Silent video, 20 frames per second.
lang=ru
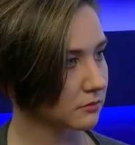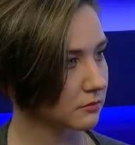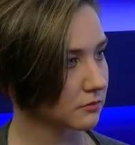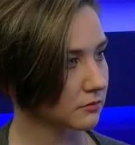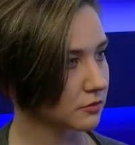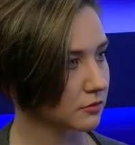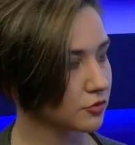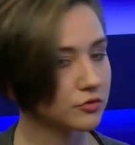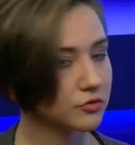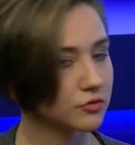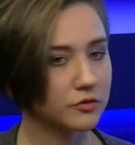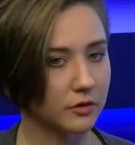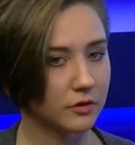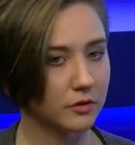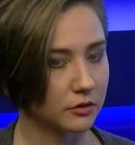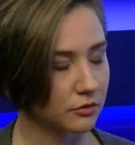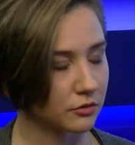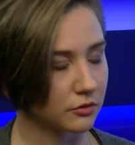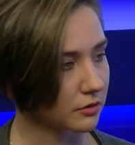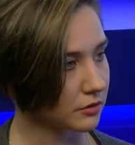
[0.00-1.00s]
Чувство,
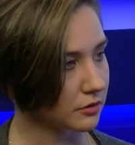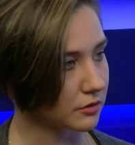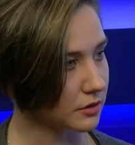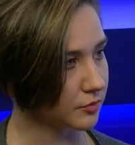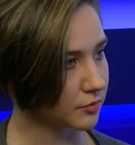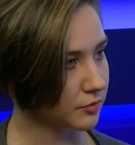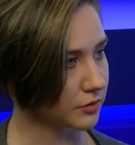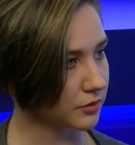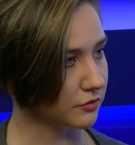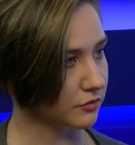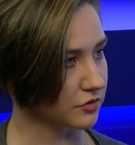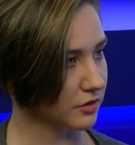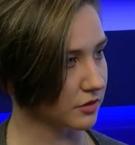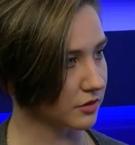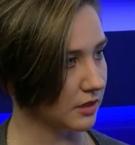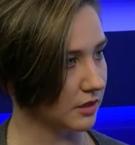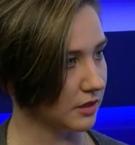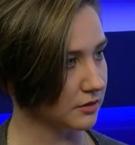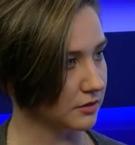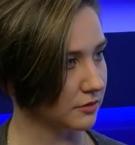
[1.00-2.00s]
которое ты испытываешь,
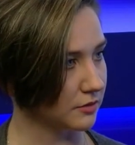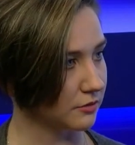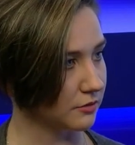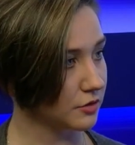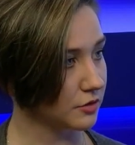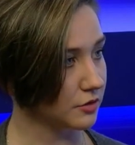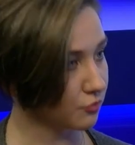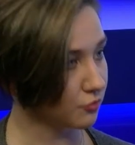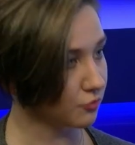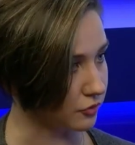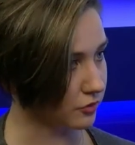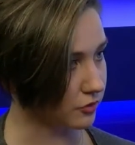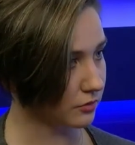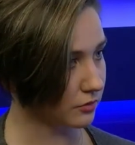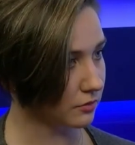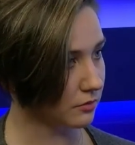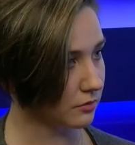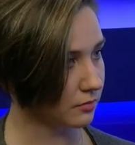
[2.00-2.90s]
глядя на нее, не может.